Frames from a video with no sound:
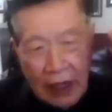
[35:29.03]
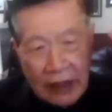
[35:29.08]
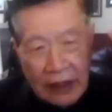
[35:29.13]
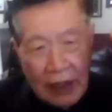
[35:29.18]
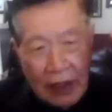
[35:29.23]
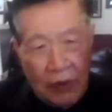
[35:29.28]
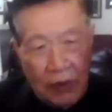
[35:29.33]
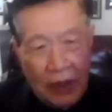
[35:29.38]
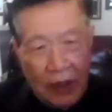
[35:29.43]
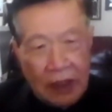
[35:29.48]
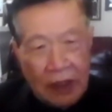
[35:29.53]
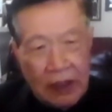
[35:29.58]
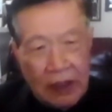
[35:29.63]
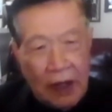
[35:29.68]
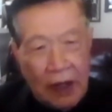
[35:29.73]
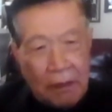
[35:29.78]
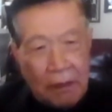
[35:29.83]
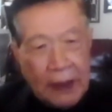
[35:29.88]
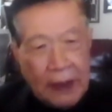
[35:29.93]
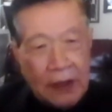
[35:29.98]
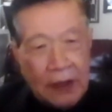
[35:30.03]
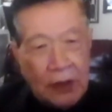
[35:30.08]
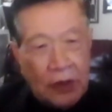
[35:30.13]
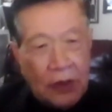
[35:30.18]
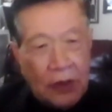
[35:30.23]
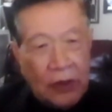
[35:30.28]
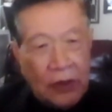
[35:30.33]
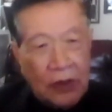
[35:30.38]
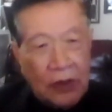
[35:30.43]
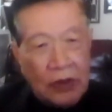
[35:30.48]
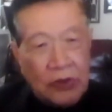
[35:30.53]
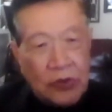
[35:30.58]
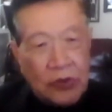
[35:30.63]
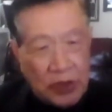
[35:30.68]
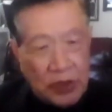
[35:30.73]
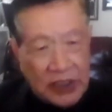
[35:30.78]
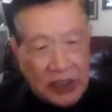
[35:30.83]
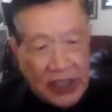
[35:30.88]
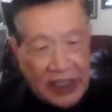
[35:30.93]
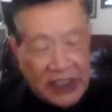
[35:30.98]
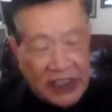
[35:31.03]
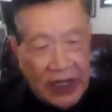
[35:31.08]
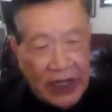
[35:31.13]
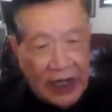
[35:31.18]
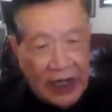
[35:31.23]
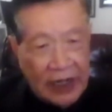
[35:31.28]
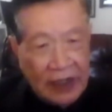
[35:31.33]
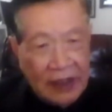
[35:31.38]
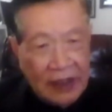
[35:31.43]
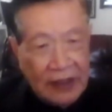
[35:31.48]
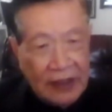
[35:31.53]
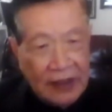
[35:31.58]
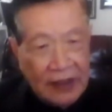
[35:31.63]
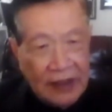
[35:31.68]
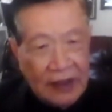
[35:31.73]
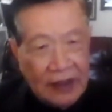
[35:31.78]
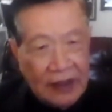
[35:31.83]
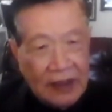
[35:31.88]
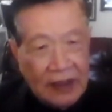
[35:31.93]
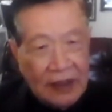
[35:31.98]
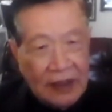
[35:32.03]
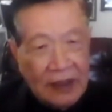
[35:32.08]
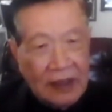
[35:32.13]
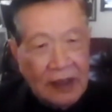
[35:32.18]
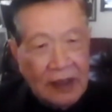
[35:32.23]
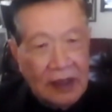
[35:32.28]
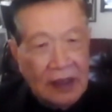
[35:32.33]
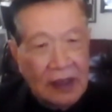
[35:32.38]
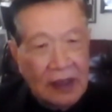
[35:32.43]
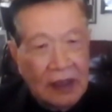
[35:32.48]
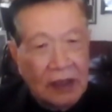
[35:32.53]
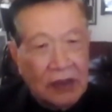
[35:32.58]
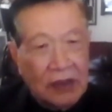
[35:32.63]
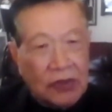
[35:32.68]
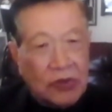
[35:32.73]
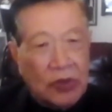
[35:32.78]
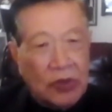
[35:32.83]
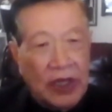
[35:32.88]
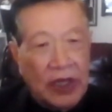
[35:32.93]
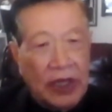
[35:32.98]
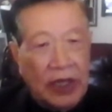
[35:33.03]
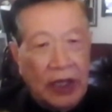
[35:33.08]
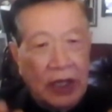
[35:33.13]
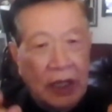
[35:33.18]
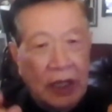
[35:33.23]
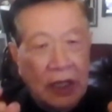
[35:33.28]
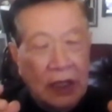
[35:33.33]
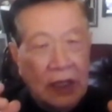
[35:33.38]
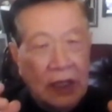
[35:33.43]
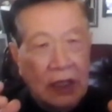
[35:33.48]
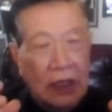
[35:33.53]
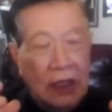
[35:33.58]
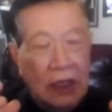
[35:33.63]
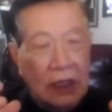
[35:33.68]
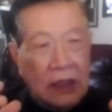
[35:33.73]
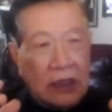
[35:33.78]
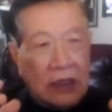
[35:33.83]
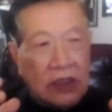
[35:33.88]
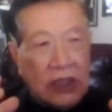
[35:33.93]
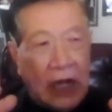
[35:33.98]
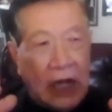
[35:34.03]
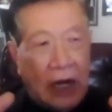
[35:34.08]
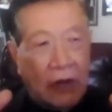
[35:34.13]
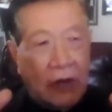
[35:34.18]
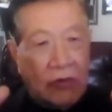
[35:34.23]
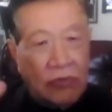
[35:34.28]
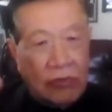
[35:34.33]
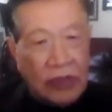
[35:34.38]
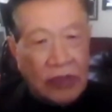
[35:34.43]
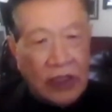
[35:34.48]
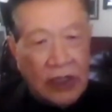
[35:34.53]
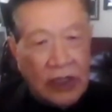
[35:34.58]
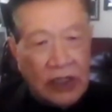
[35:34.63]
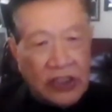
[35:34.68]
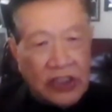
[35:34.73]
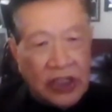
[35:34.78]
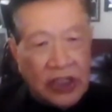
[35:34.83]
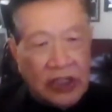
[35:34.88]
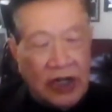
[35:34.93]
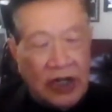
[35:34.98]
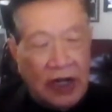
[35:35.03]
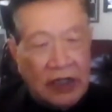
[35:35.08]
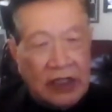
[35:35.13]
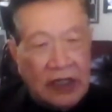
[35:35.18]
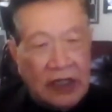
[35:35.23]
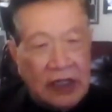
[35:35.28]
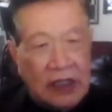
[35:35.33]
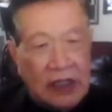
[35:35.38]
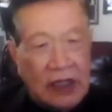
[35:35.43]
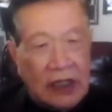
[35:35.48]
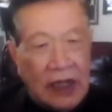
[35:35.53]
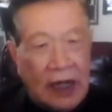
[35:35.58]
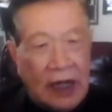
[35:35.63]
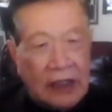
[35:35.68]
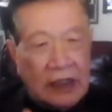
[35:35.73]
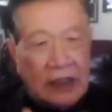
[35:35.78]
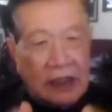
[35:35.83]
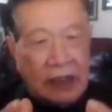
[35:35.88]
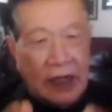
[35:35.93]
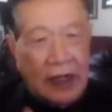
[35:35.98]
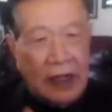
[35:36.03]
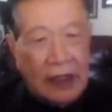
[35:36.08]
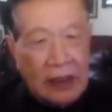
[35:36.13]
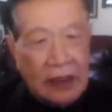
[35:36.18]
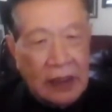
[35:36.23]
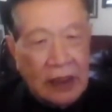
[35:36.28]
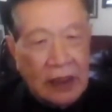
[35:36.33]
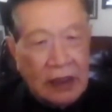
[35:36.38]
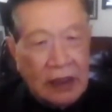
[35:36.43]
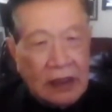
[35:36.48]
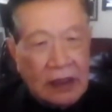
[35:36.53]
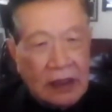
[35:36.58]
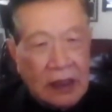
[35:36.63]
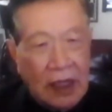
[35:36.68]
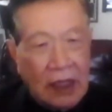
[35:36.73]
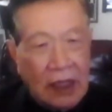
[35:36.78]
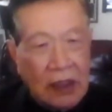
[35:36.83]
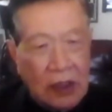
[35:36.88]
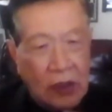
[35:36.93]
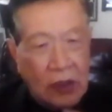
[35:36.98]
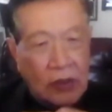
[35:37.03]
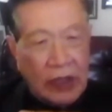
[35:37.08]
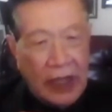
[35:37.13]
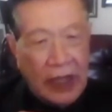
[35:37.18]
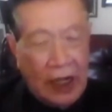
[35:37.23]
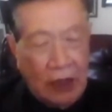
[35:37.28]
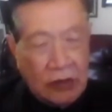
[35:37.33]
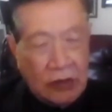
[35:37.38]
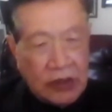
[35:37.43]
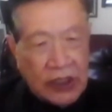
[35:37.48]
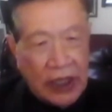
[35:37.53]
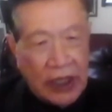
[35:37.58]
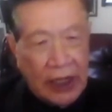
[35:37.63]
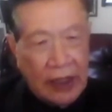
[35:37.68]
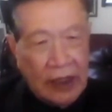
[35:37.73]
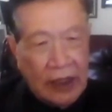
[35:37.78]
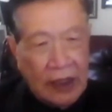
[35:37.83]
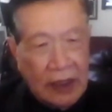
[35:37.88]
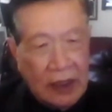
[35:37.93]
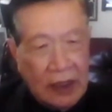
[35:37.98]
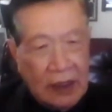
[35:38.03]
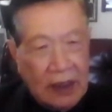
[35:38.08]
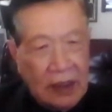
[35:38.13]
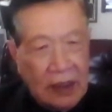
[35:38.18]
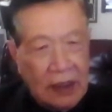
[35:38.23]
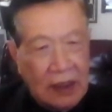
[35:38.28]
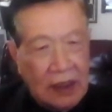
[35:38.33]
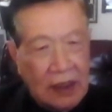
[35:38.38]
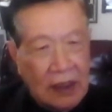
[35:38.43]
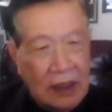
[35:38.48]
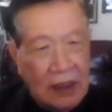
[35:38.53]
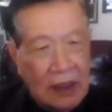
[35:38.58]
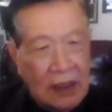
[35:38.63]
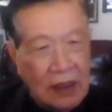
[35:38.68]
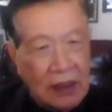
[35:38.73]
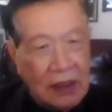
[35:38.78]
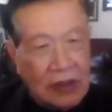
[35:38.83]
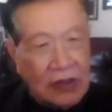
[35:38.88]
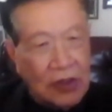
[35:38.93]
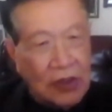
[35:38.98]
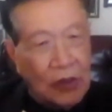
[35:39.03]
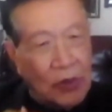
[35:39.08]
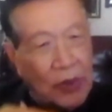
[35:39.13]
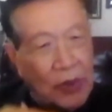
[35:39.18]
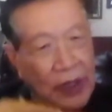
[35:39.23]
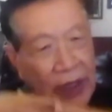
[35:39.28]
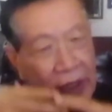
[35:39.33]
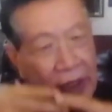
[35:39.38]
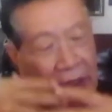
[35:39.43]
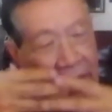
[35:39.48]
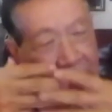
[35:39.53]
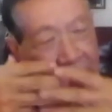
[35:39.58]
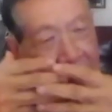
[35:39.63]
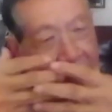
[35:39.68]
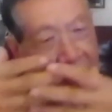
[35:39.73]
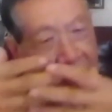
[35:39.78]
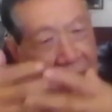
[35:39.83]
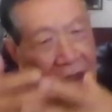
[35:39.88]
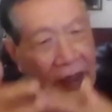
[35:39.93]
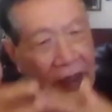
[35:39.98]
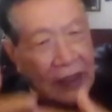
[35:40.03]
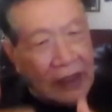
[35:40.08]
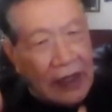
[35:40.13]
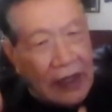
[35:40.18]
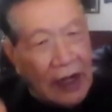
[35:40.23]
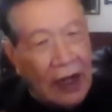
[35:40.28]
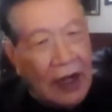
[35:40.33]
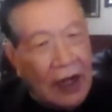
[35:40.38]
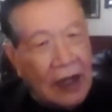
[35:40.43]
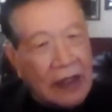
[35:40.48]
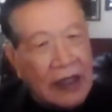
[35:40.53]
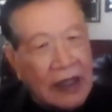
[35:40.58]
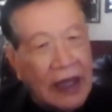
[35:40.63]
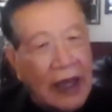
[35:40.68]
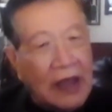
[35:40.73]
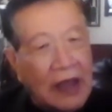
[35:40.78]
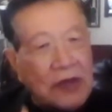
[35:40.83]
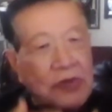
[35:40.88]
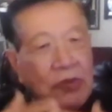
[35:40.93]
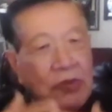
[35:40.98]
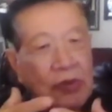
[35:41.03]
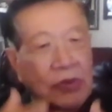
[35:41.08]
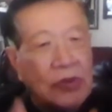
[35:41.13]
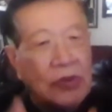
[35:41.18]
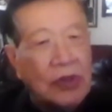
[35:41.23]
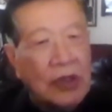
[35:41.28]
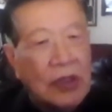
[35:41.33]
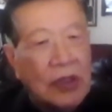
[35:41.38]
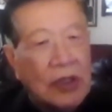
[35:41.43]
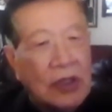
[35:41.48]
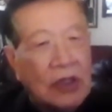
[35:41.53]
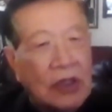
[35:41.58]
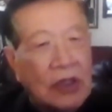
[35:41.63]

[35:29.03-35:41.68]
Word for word: 打电话跟老朋友说再见。所以假如这个 surrounding 的他的人能够了解，就会跟他也许